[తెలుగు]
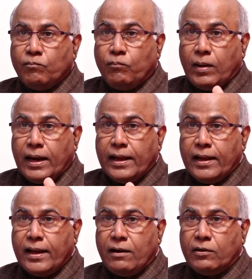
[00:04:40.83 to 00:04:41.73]

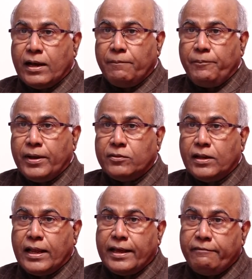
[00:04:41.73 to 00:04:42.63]
బలంగా ఉన్న
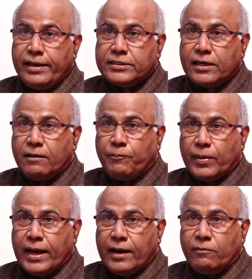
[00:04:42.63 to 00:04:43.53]
అభ్యర్థుల అన్వేషణ
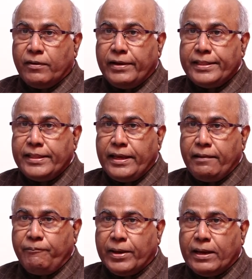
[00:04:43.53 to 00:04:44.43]
ప్రారంభమైంది
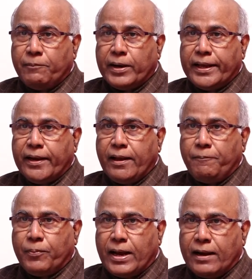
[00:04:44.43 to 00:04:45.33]
ఎంపిక ప్రక్రియ
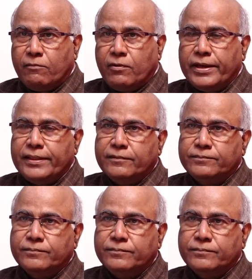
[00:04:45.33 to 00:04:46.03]
ప్రారంభమైంది